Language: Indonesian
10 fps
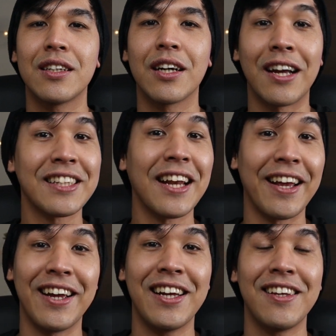Ngerti lah
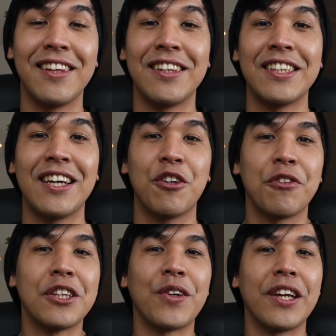ya, intinya
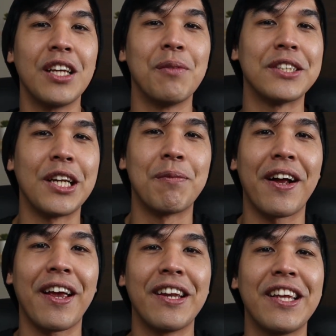fitur ini bisa
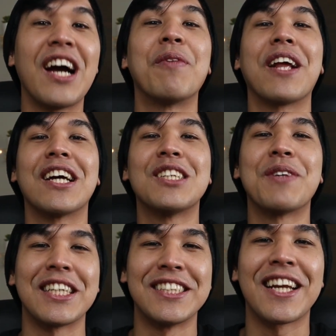dipakai di aplikasi
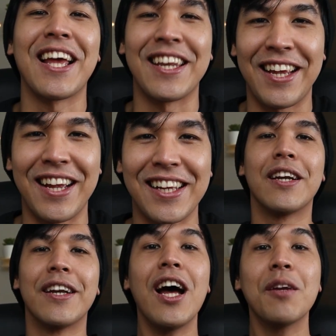messenger lainnya.
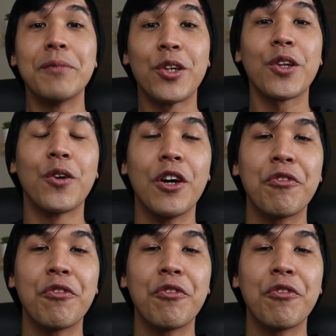Dan menurut gue